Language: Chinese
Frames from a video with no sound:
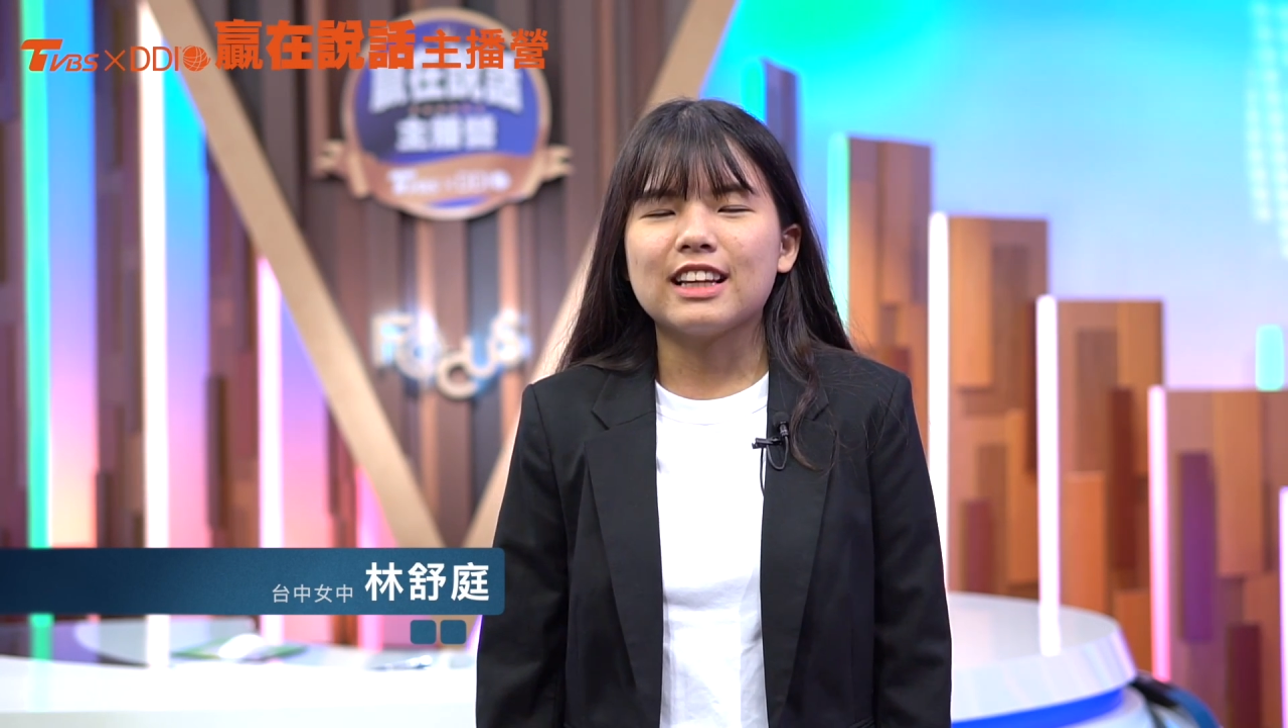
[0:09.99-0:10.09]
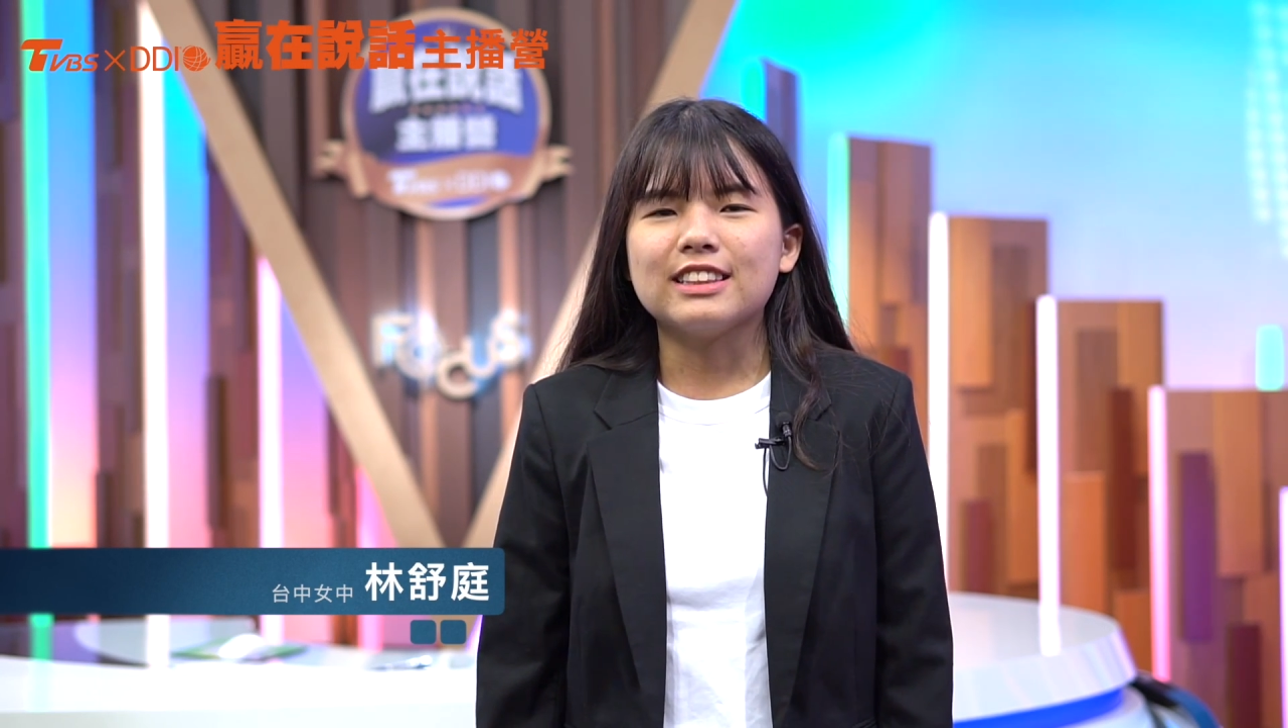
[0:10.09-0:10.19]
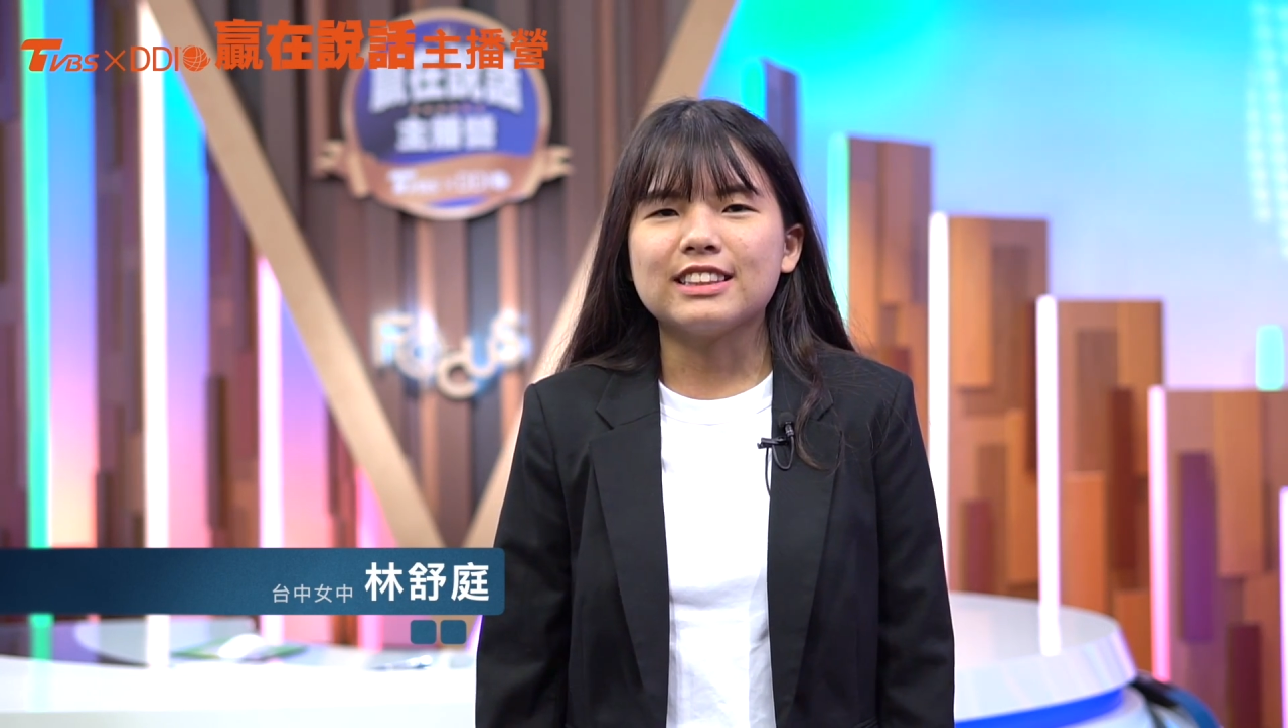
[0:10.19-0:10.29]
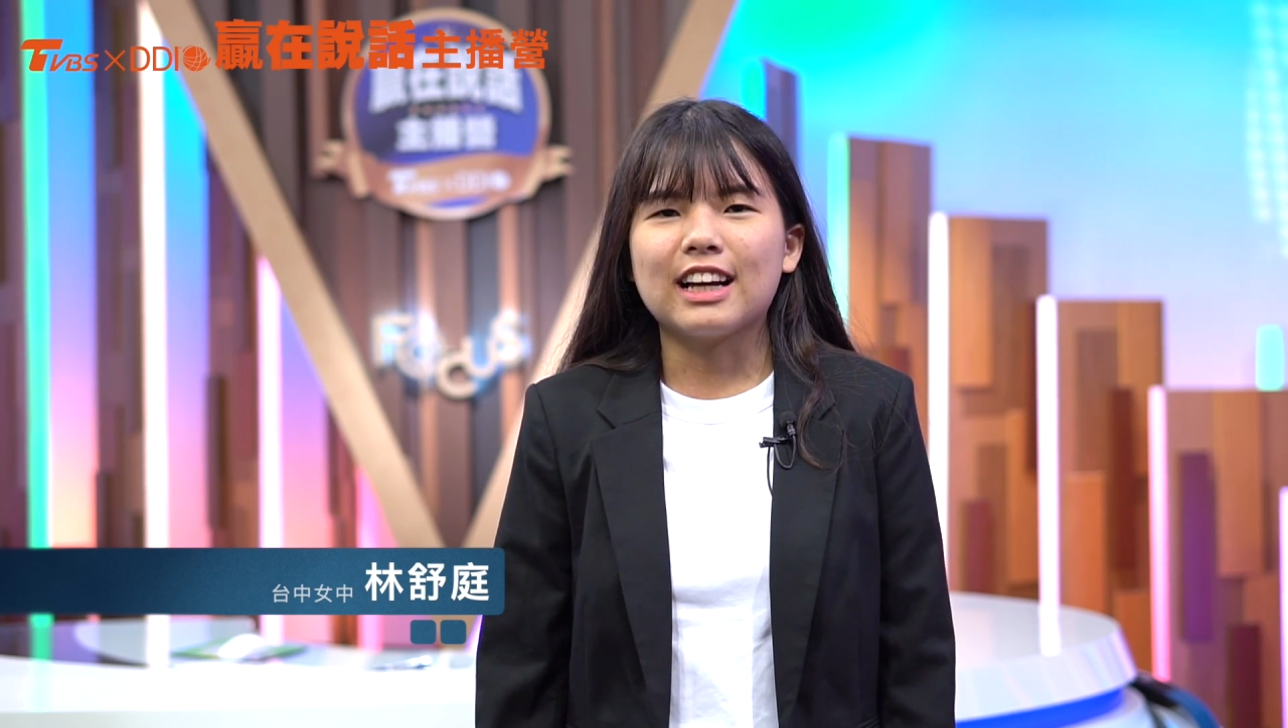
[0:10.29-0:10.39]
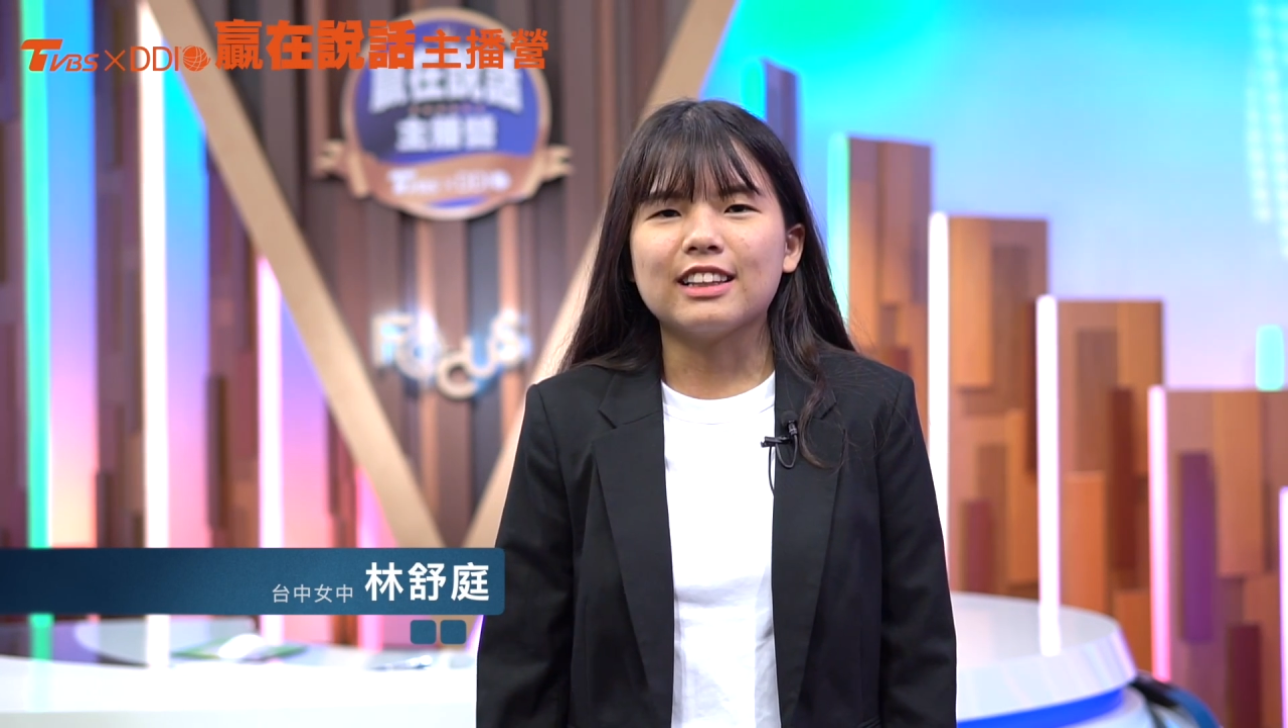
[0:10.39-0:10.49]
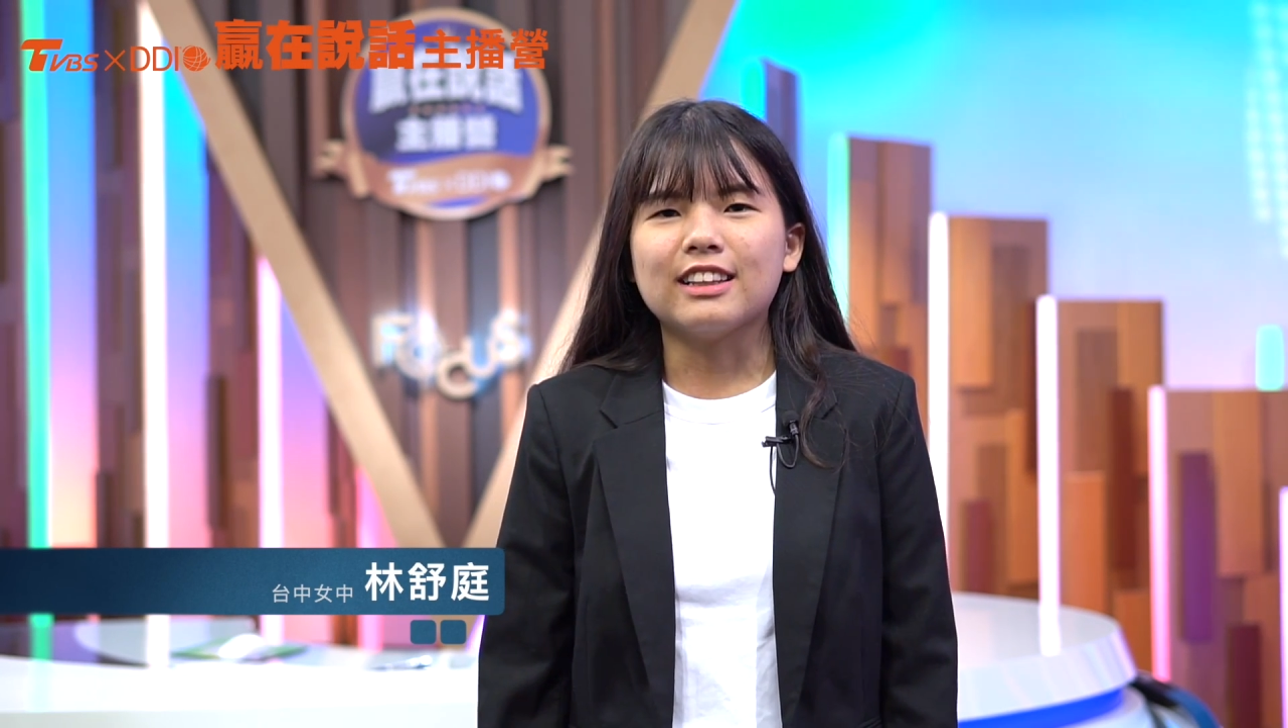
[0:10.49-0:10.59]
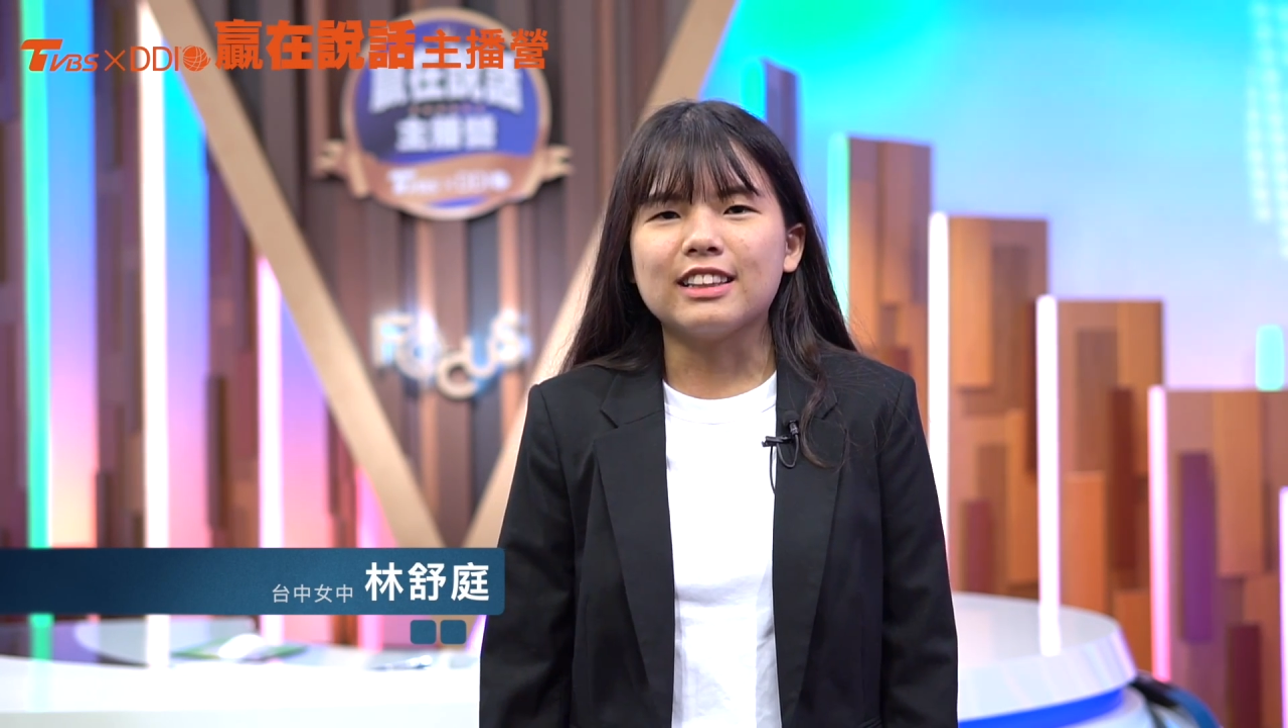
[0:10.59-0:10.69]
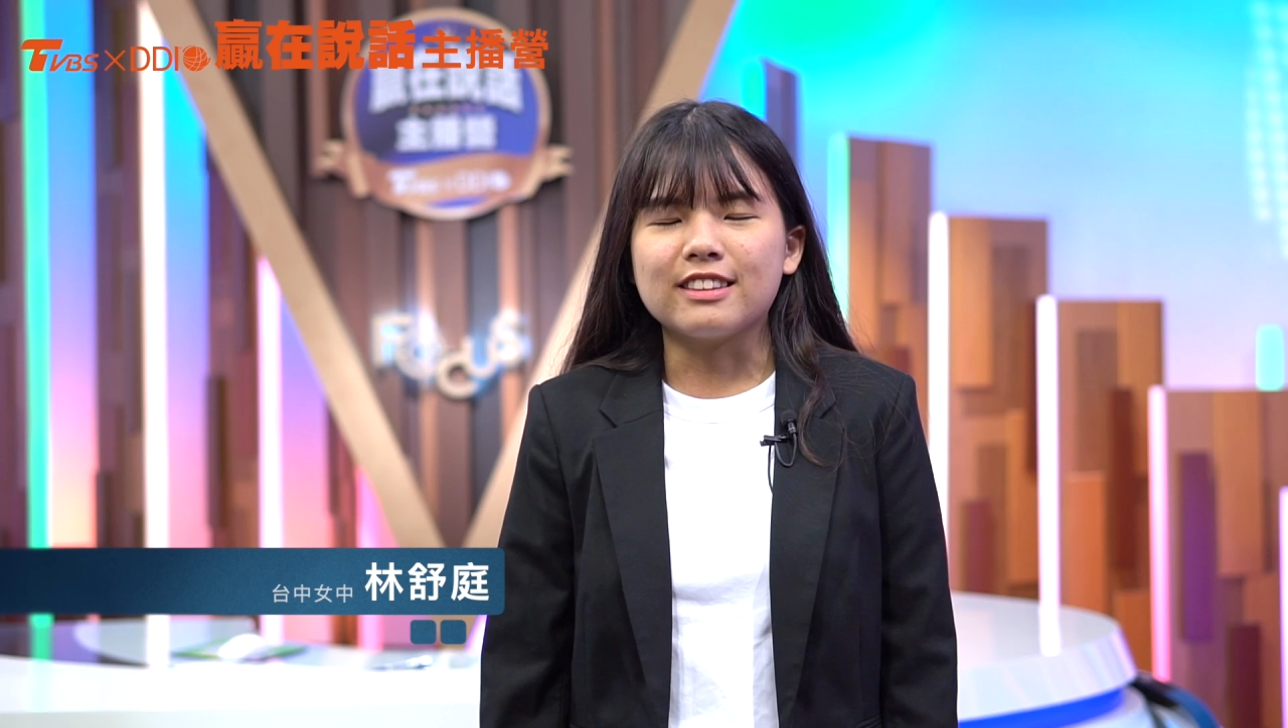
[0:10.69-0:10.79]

参加了《